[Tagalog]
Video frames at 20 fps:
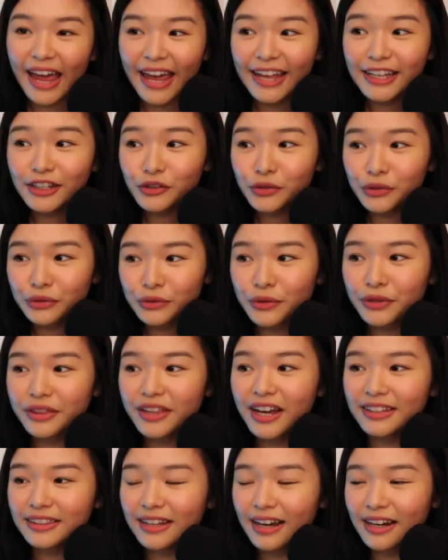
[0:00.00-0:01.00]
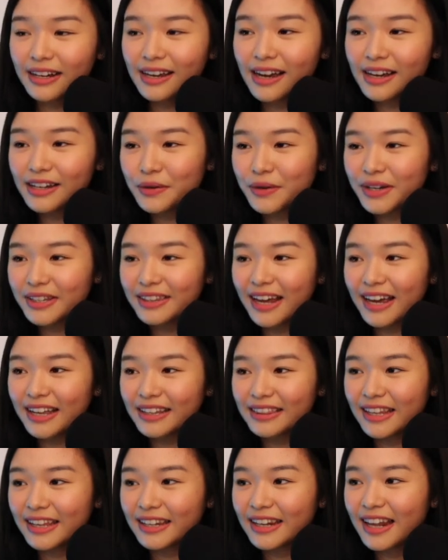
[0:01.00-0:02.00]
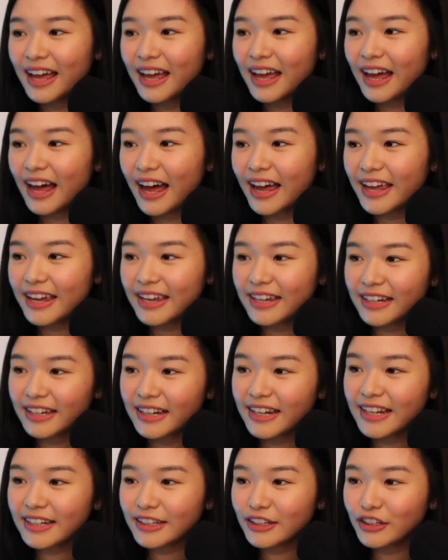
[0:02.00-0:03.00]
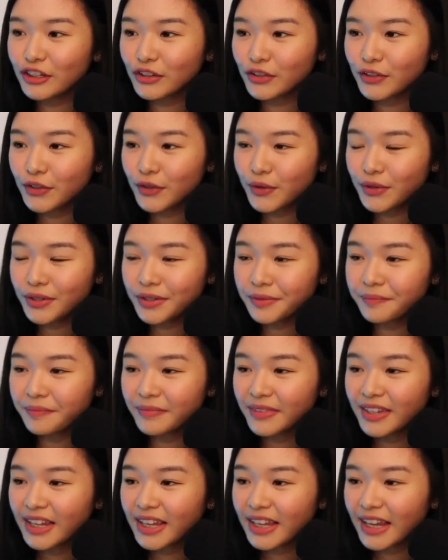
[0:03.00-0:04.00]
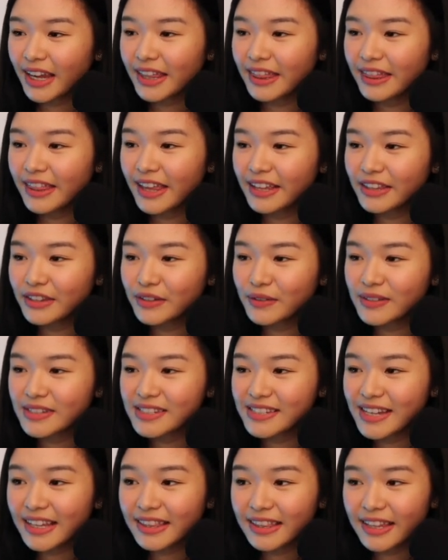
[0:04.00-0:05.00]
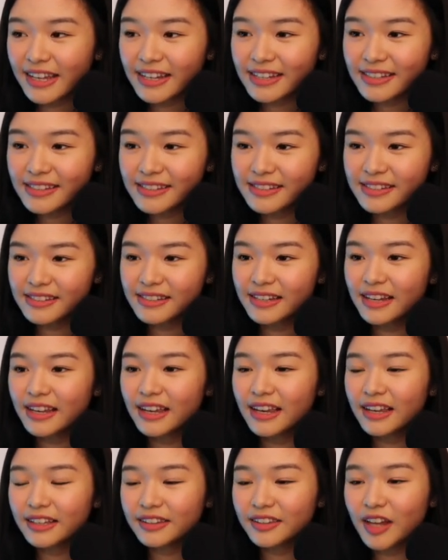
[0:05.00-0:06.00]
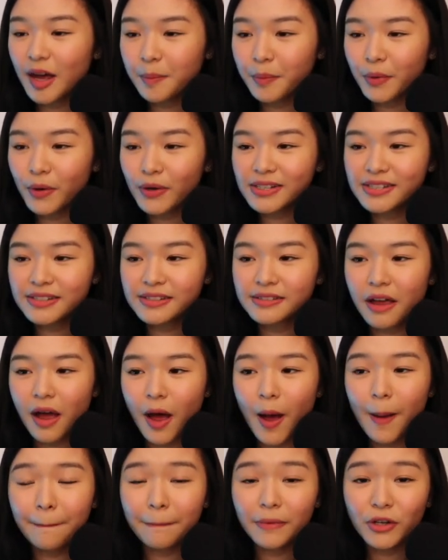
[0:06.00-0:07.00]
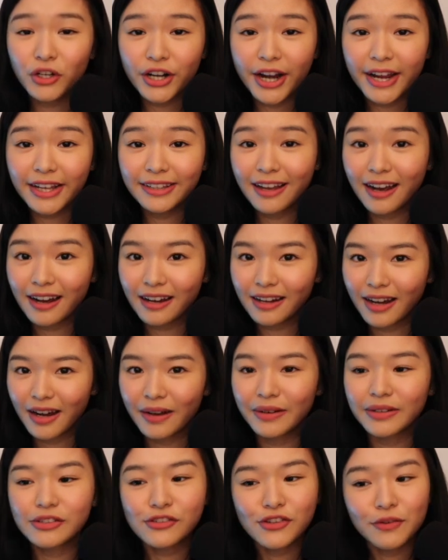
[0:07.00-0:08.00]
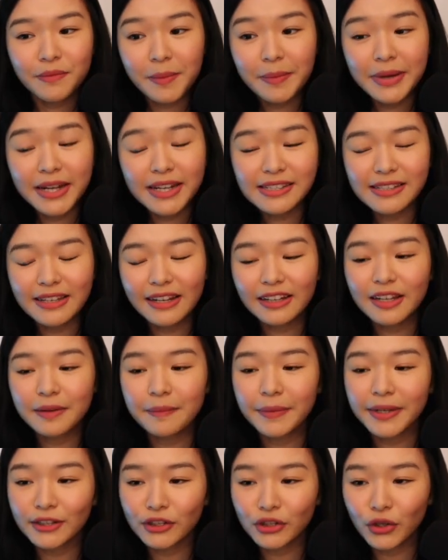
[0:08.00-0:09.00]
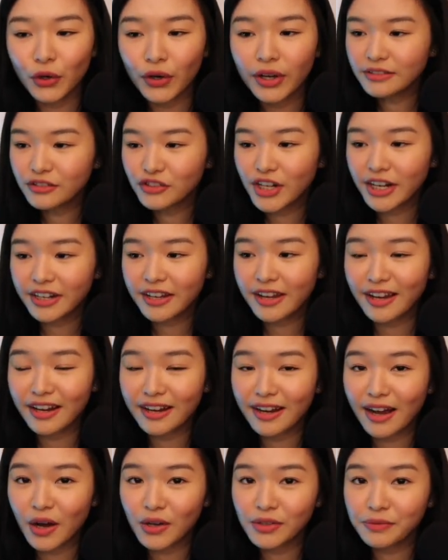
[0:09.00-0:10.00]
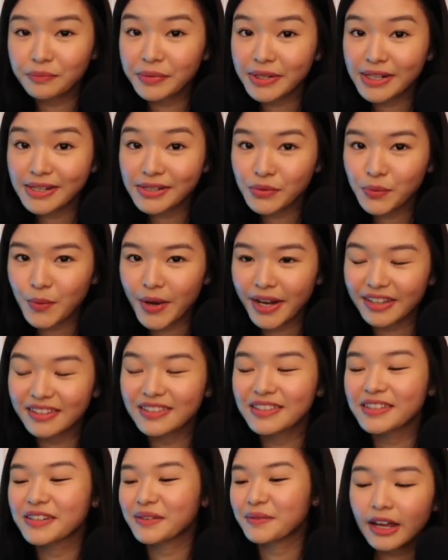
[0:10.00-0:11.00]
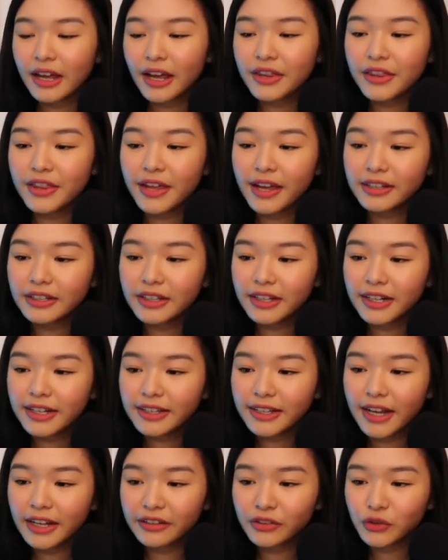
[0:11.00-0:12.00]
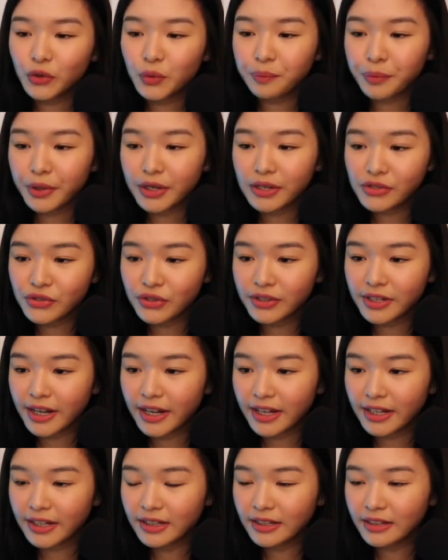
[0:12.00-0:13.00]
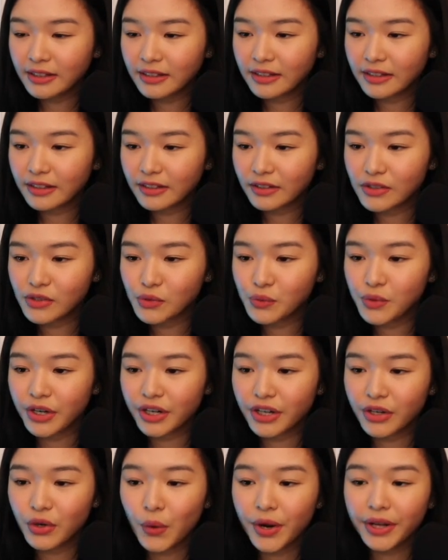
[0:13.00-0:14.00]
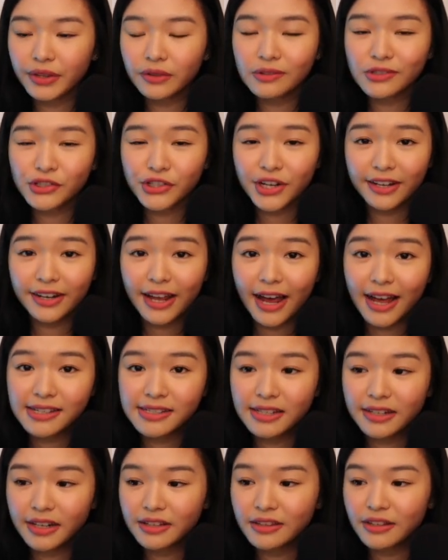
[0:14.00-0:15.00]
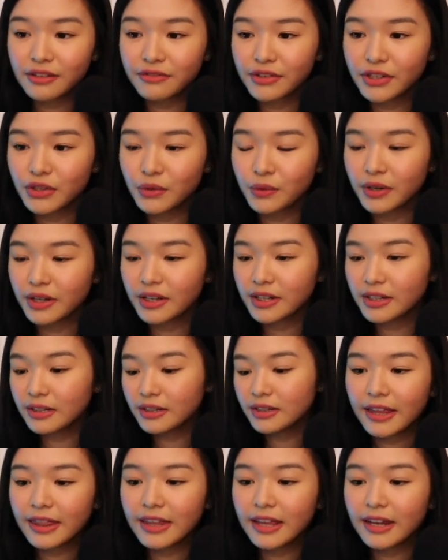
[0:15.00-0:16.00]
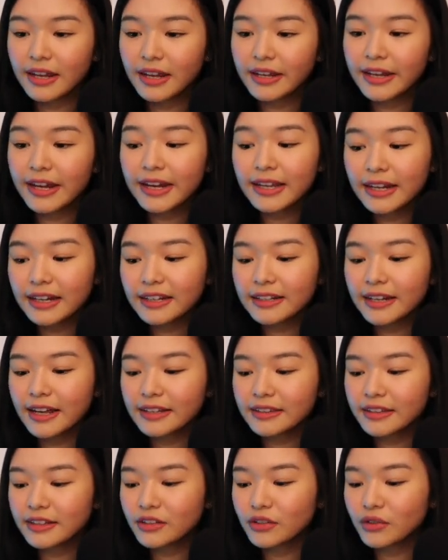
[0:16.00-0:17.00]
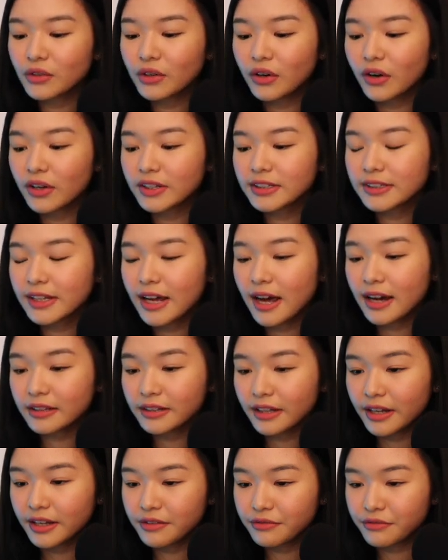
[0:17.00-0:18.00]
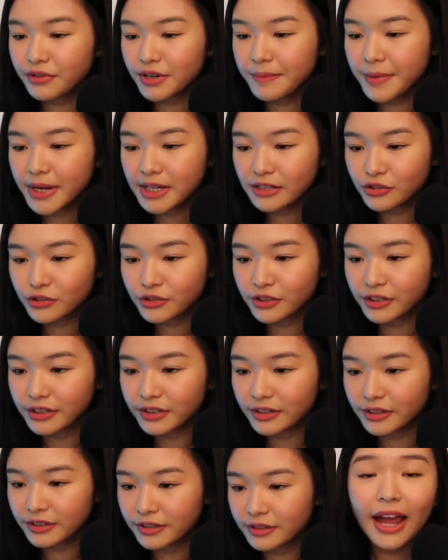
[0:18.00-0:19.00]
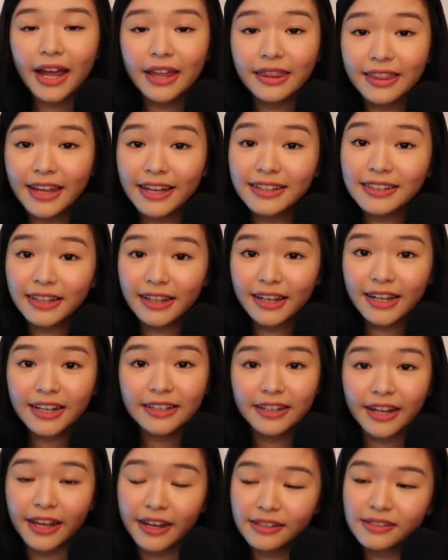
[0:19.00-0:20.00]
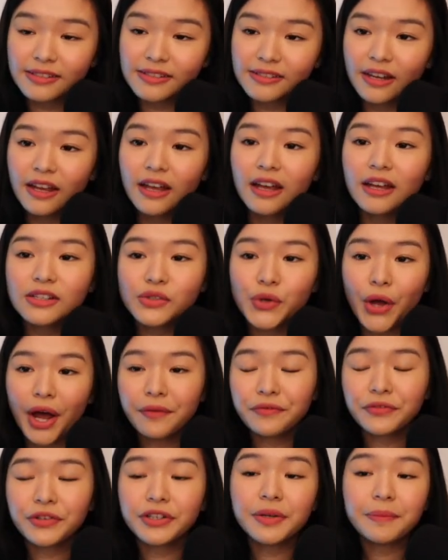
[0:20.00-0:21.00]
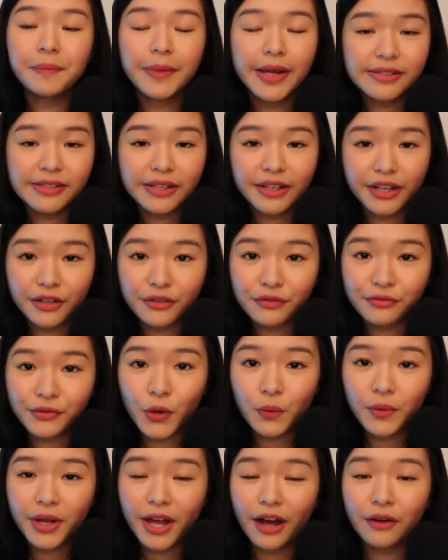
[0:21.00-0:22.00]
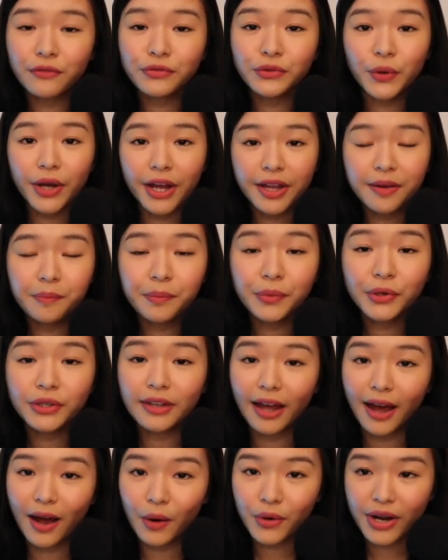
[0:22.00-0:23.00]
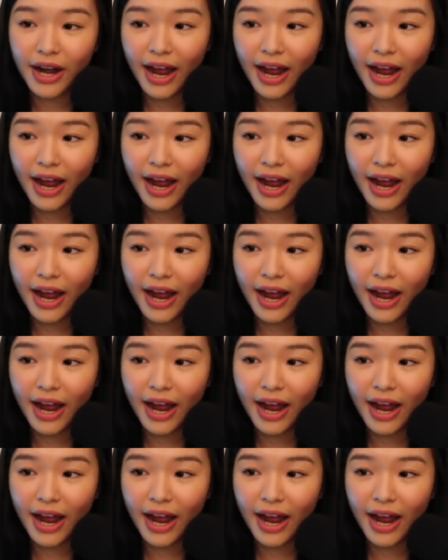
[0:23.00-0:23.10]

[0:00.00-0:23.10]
And to do that, ang gagawin natin ay click nyo to and then yung settings, tapos upgrade account. So mabilis lang naman to. Checking account, please wait. And then click natin tong personal, because we are going to trade as an individual. And then lagay lang natin yung contact information. And then click next. So after ng basic info, we have to input our